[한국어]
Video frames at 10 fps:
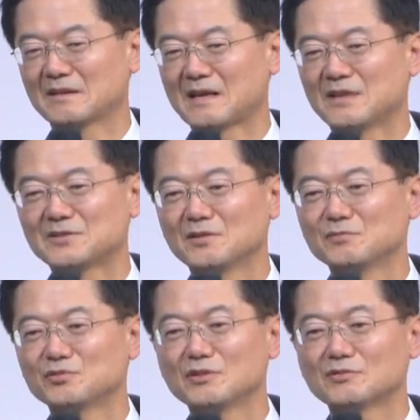강성
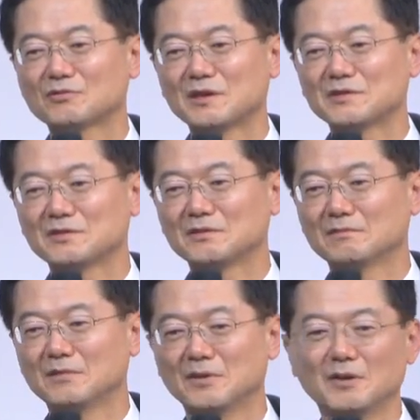무슬림 국가에서는
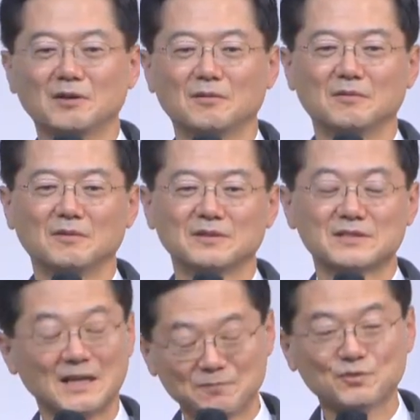
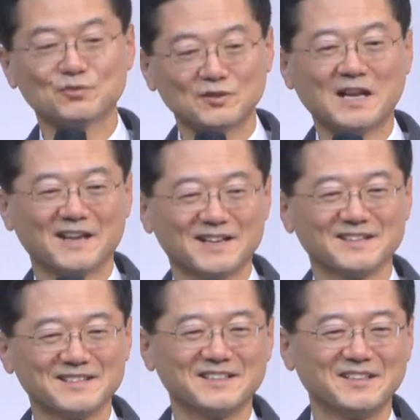참수 당하는
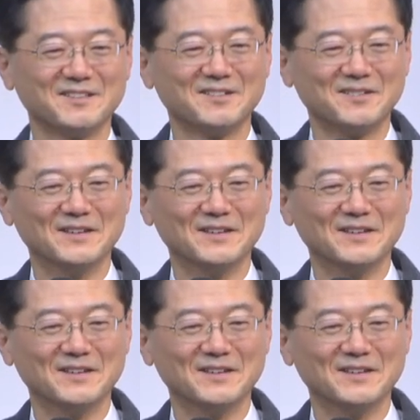일이에요.